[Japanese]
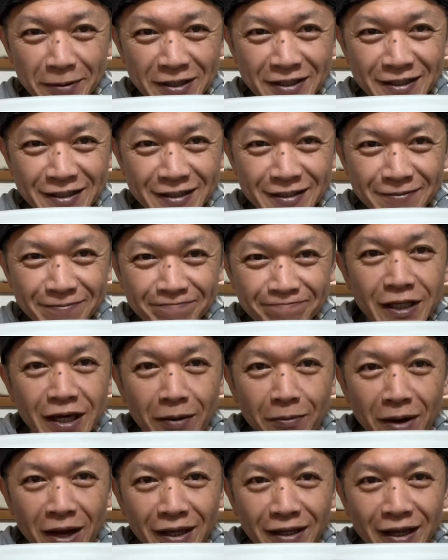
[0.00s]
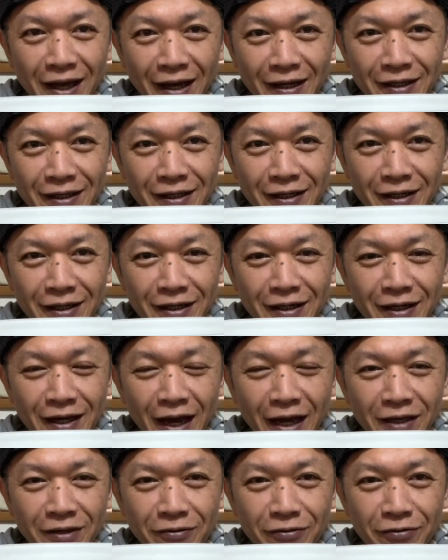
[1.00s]
ます。山大
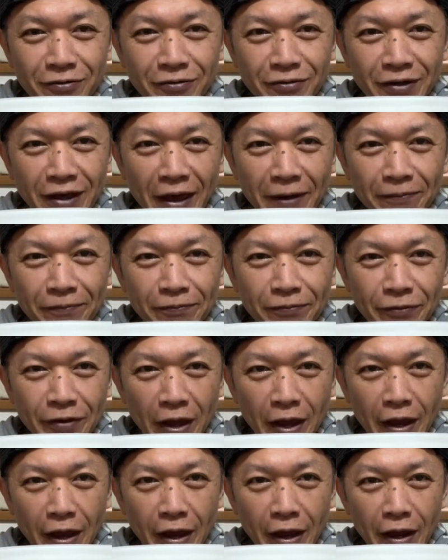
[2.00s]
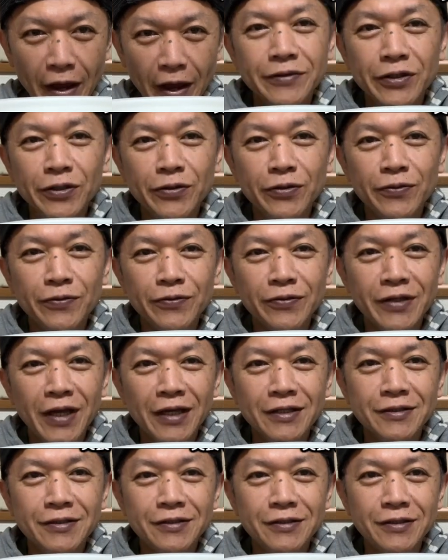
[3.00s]
ライフ限定
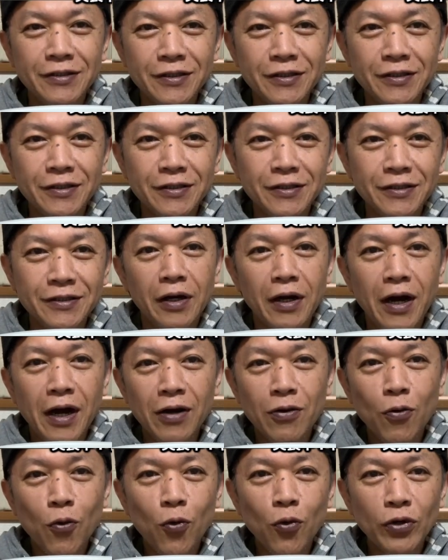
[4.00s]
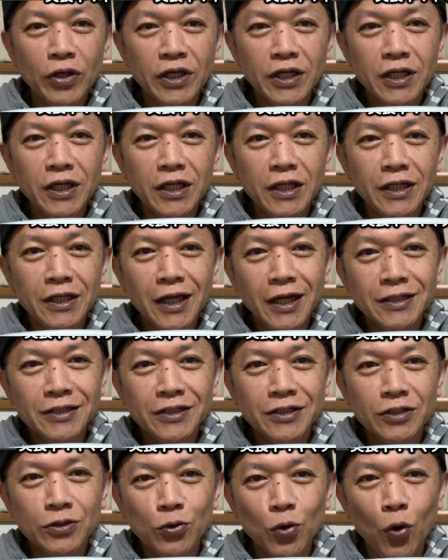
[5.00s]
ニュータッチあご入りだ
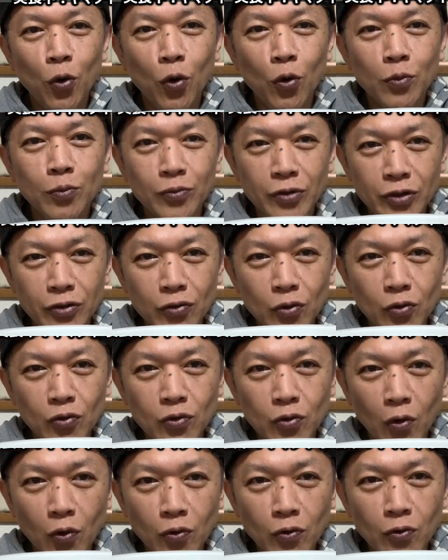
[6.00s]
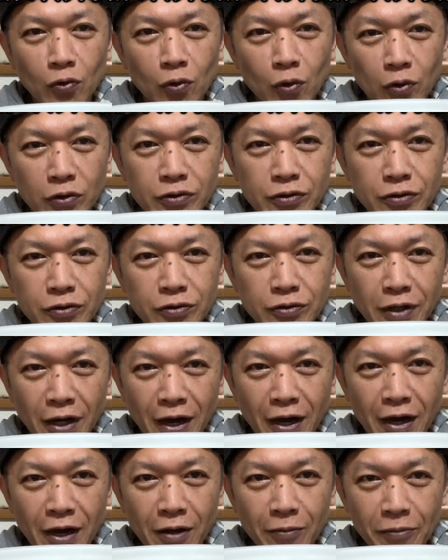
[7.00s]
しの味噌豚骨
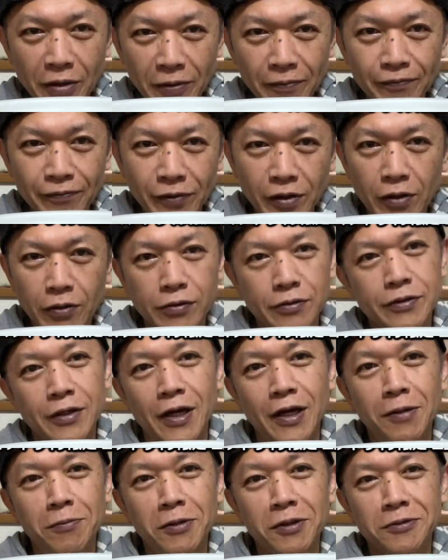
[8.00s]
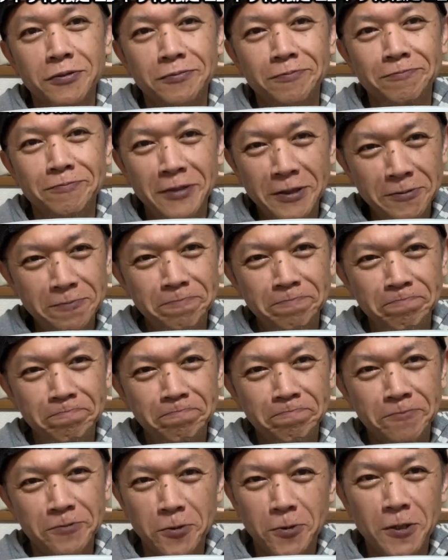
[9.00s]
ラーメンでございます。はい。
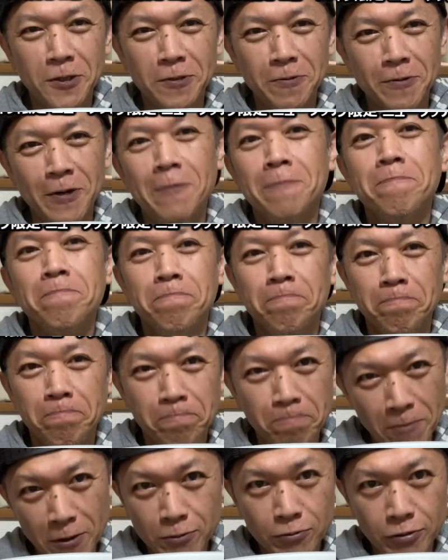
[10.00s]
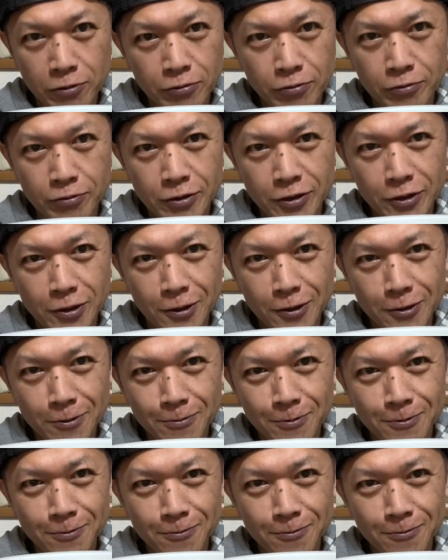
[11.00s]
それでは、まずは一口いただきま